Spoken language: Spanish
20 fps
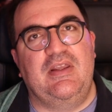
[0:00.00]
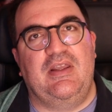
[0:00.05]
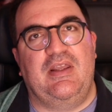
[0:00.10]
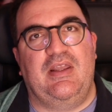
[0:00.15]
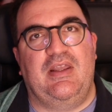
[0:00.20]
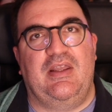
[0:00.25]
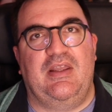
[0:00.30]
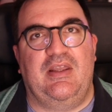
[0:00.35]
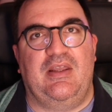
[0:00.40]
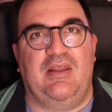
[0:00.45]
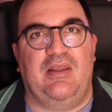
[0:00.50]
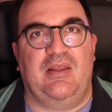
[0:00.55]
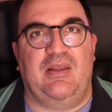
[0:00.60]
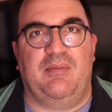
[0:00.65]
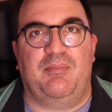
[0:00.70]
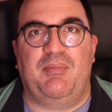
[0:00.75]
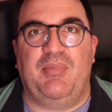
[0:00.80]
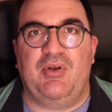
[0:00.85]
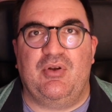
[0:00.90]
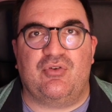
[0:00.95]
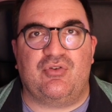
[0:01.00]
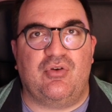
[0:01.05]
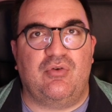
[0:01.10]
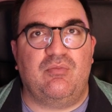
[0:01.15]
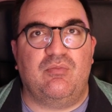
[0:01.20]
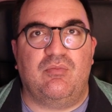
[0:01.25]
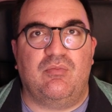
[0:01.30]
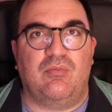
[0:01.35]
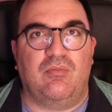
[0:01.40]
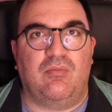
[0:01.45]
Eh, pero
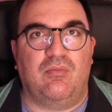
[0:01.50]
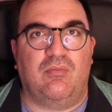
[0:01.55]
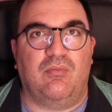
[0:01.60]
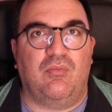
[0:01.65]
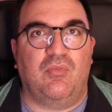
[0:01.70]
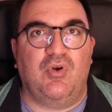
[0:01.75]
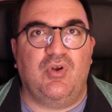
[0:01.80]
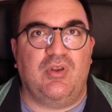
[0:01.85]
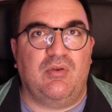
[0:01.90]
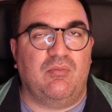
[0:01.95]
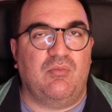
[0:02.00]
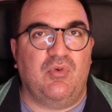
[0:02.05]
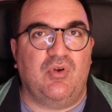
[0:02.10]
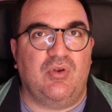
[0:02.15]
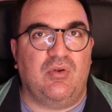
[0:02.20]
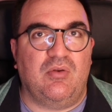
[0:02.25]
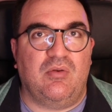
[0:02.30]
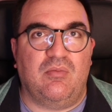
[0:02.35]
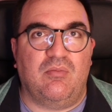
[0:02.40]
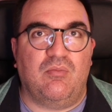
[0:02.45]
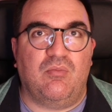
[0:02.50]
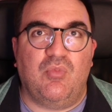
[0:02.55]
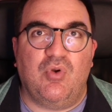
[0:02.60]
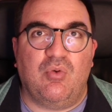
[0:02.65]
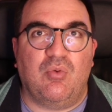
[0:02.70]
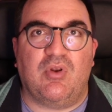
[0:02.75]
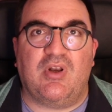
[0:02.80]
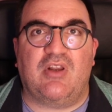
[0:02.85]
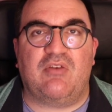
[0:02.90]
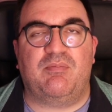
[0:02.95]
son muy, muy,
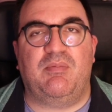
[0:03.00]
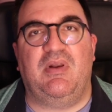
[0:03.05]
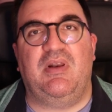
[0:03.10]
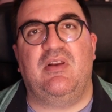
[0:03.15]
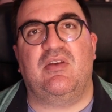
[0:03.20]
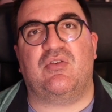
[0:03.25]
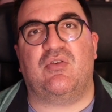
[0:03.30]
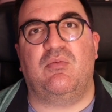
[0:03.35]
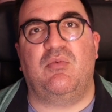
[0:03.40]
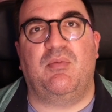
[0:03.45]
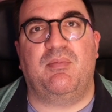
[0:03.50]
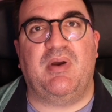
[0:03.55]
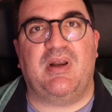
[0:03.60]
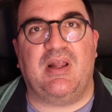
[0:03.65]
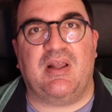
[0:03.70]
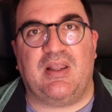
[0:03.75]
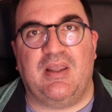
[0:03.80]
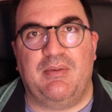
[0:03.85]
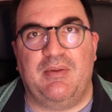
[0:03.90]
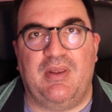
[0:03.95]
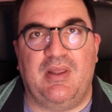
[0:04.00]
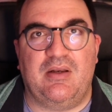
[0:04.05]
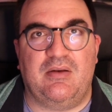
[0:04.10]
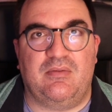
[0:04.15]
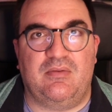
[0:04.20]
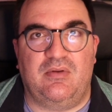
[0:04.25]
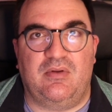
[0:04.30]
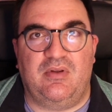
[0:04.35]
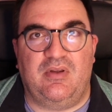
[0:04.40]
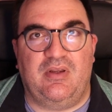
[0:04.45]
muy buenas pelis como para que
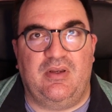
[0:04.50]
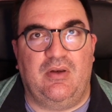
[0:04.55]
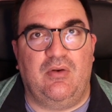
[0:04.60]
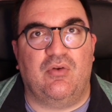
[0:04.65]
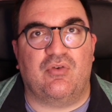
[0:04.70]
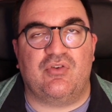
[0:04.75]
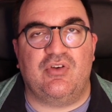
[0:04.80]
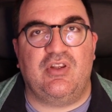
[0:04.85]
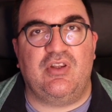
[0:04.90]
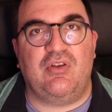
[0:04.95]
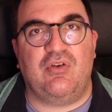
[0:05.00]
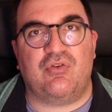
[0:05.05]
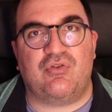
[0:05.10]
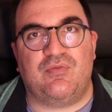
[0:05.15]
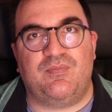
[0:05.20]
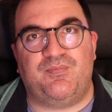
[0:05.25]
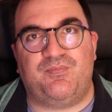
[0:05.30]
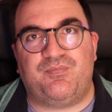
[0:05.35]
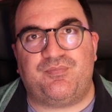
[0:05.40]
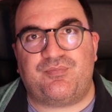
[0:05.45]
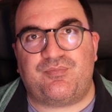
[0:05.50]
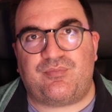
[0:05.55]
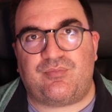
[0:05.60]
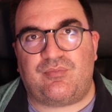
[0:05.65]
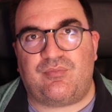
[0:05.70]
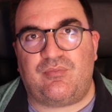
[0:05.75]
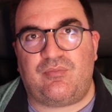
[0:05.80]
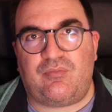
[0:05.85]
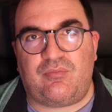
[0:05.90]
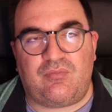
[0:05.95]
vean eh, los niños
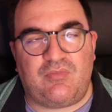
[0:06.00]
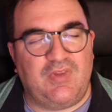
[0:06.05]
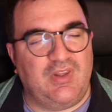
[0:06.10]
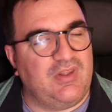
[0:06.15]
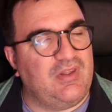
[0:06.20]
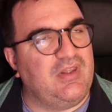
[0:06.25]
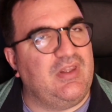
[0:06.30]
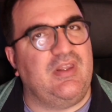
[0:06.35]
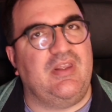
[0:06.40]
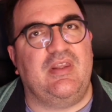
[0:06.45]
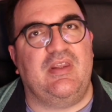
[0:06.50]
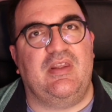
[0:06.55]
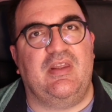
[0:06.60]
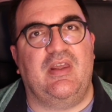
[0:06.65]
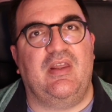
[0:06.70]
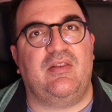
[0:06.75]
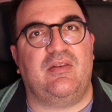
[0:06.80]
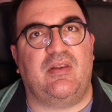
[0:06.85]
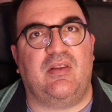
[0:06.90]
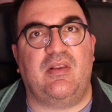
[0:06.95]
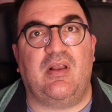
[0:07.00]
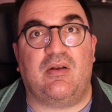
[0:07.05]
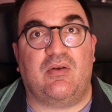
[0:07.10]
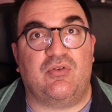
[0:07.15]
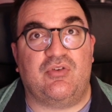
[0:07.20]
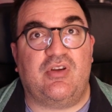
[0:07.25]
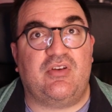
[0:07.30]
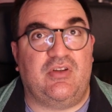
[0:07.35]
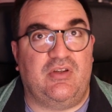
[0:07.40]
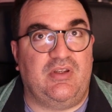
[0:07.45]
y entiendan
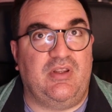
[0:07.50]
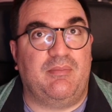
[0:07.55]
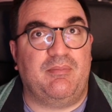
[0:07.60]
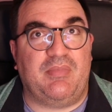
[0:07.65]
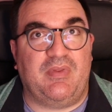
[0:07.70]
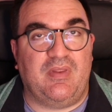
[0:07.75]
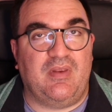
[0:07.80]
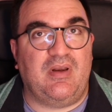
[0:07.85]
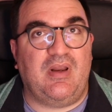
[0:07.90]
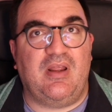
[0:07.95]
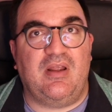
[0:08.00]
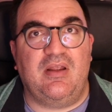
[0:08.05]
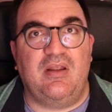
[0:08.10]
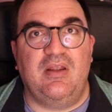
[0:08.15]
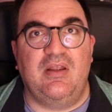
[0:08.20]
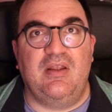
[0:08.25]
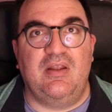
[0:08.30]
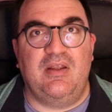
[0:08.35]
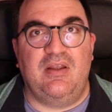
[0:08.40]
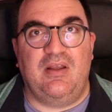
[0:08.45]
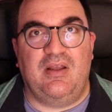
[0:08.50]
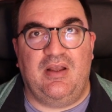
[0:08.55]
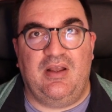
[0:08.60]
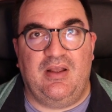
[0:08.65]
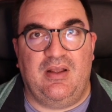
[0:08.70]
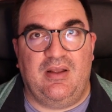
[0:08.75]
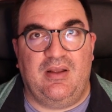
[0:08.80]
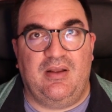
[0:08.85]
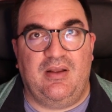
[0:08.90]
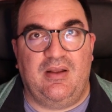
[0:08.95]
cosas y empiecen a,
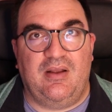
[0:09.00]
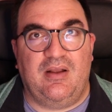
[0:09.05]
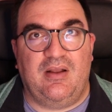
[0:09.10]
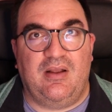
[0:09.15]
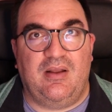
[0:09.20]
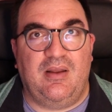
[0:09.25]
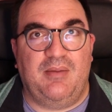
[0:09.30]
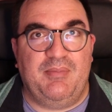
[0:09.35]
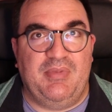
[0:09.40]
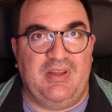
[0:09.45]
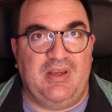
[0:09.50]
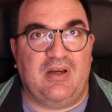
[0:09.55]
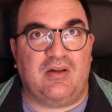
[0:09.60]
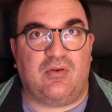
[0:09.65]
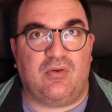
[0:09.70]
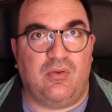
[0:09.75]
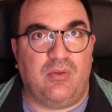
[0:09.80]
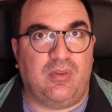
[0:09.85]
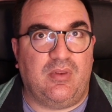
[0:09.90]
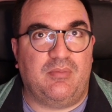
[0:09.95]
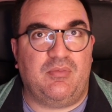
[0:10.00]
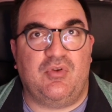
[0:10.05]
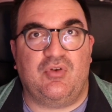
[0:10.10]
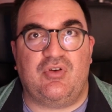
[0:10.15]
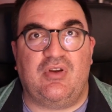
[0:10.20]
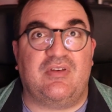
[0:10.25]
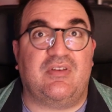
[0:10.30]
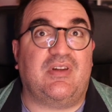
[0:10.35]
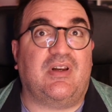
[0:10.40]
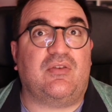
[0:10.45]
a, pillar
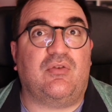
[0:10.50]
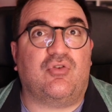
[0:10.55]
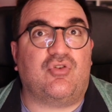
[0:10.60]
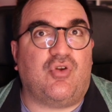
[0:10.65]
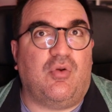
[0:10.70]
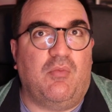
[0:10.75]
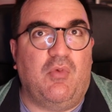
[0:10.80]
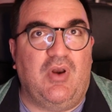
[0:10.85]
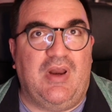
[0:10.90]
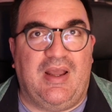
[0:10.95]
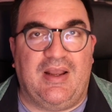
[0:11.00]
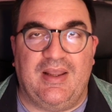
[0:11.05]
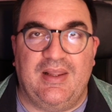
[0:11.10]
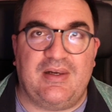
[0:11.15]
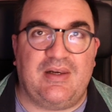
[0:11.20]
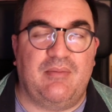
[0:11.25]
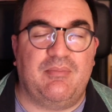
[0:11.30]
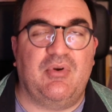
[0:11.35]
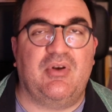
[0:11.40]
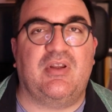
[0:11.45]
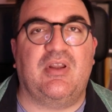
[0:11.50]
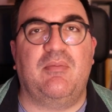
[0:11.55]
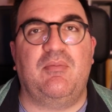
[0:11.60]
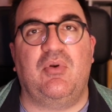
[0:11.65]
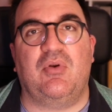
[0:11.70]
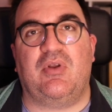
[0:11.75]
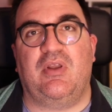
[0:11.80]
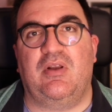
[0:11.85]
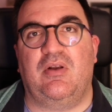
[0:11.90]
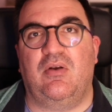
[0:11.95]
conceptos abstractos como la guerra, por
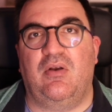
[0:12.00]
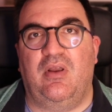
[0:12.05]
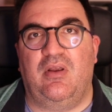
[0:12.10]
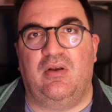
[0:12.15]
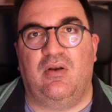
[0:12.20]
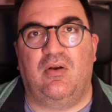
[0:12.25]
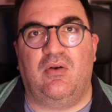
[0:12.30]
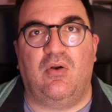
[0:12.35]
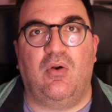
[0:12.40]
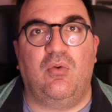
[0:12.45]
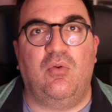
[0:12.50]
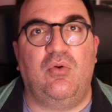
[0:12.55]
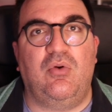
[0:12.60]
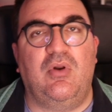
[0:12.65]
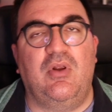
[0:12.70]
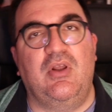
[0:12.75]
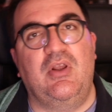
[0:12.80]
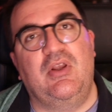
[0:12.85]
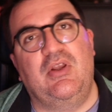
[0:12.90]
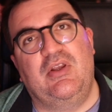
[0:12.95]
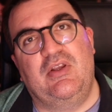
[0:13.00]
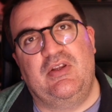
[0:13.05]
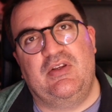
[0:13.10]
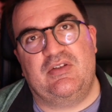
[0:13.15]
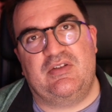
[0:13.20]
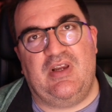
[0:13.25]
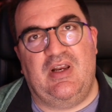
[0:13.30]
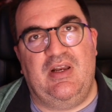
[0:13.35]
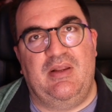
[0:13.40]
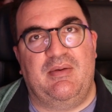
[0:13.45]
ejemplo, que en, en
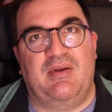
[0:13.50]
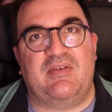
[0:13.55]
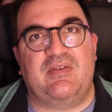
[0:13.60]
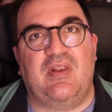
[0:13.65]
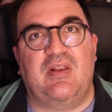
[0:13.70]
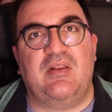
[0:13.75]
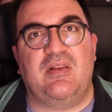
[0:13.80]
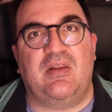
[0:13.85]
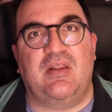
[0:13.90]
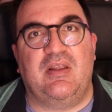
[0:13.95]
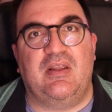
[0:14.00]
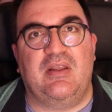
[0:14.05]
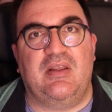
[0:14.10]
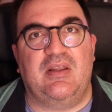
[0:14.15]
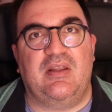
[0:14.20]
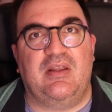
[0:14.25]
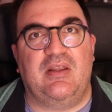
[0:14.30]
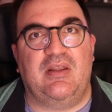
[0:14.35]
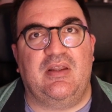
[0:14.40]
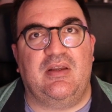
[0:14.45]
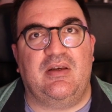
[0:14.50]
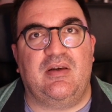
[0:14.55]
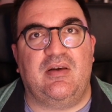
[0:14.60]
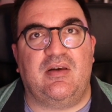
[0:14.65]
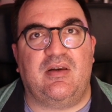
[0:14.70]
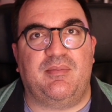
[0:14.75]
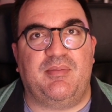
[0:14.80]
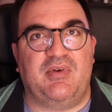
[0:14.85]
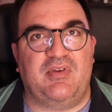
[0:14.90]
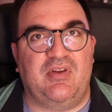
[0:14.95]
sale bastante
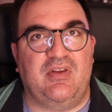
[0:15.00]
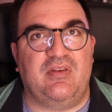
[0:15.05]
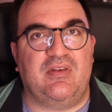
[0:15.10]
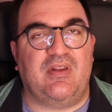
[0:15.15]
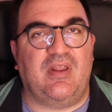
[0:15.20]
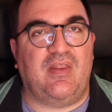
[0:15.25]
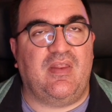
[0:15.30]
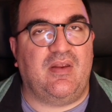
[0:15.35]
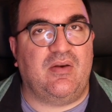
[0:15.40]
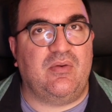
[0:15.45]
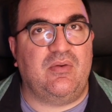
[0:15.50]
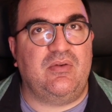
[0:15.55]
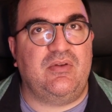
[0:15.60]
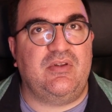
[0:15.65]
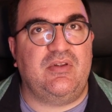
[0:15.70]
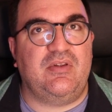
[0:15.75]
representada, ¿no?